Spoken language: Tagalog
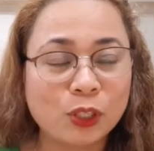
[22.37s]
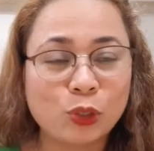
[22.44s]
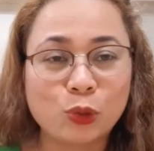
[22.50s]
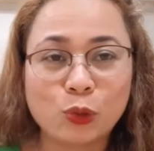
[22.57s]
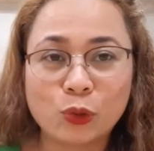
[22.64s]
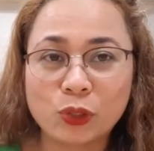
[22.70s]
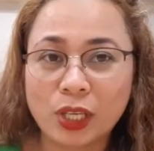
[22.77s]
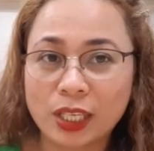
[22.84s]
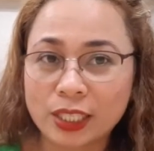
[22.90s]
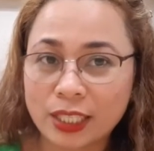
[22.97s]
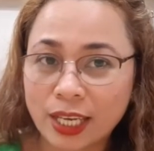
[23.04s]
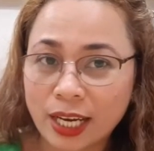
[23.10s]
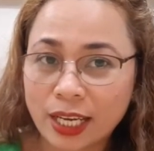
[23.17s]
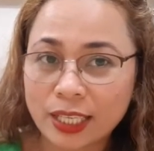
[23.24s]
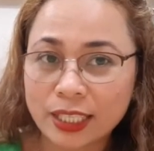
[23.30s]
noong
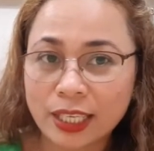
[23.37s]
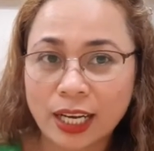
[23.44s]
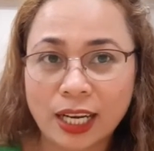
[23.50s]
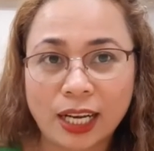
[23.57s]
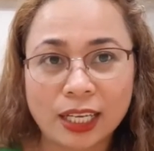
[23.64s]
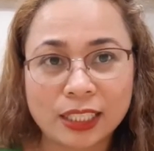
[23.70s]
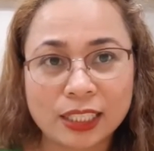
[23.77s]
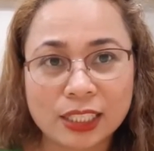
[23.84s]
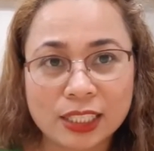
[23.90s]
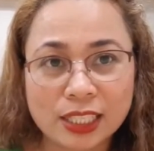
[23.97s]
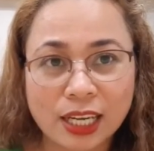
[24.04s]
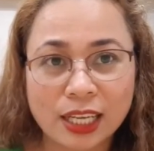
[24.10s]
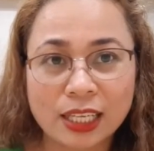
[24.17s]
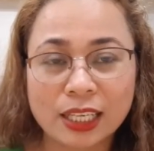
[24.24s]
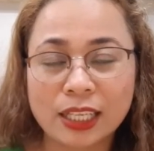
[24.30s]
nangyari ang aking
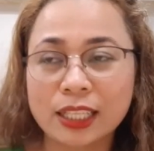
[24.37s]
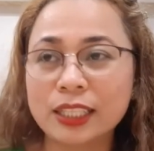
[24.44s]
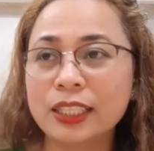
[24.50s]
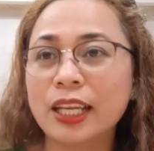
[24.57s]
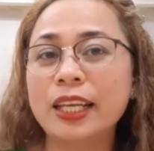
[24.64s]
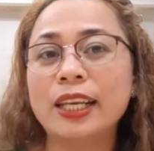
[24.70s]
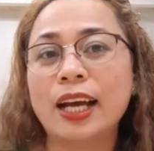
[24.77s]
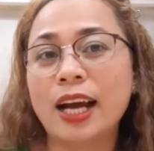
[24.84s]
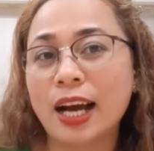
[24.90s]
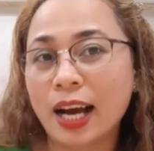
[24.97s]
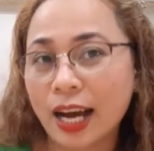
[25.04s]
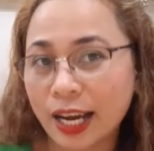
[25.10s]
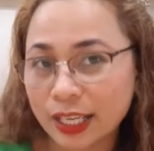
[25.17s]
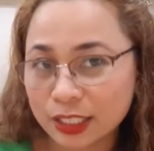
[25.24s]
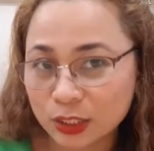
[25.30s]
channel na
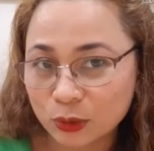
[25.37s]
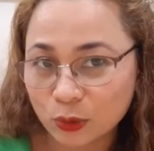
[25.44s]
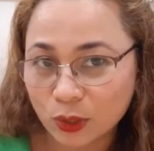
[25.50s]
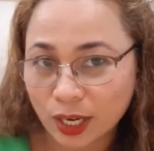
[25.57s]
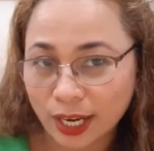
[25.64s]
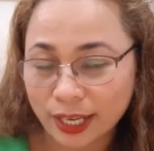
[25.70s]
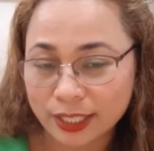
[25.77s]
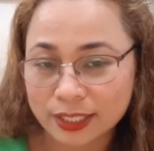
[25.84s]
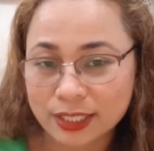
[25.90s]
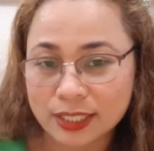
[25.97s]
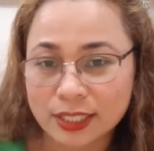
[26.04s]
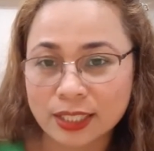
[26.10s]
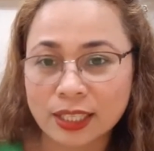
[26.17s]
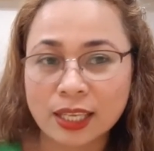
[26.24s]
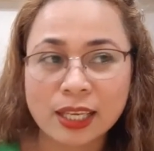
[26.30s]
na-hide ko
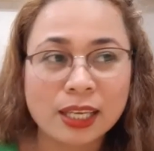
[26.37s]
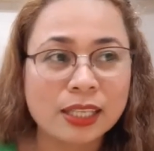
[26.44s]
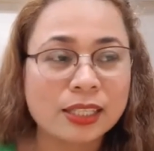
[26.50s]
guys.